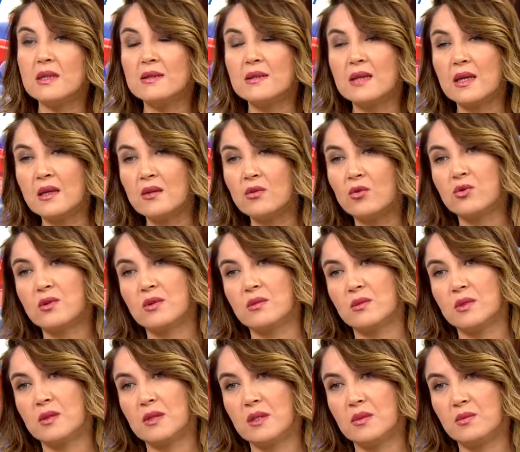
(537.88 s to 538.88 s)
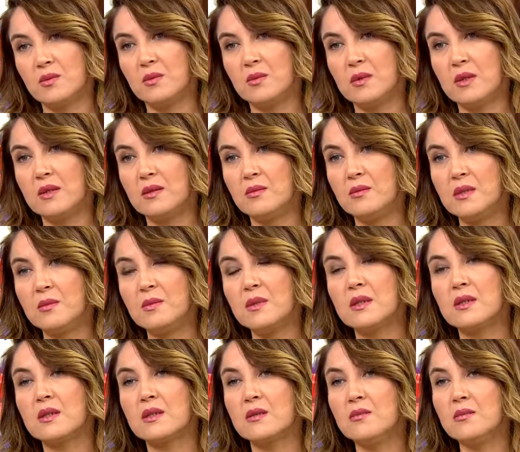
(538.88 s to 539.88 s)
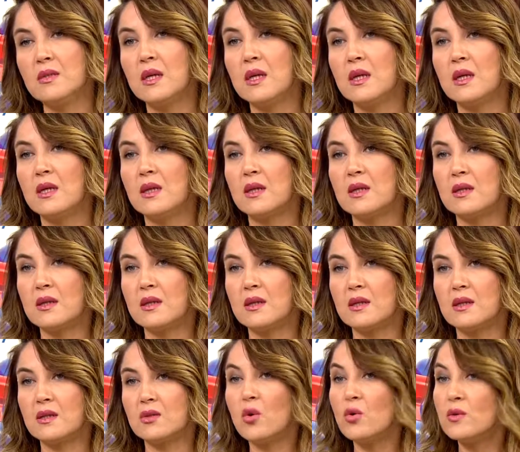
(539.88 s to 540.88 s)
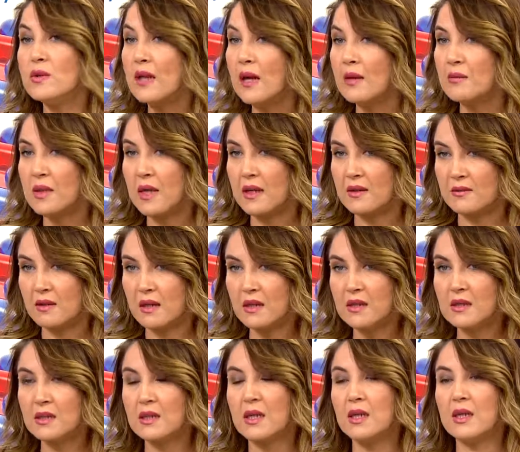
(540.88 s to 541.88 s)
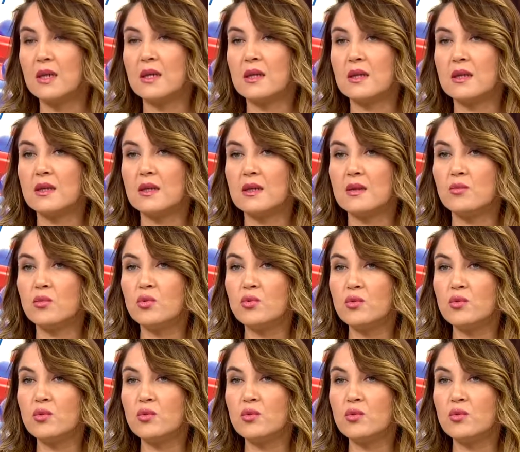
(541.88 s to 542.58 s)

bilgisayar ortamında yapabildiğimiz bir takım e, yöntemler var. E,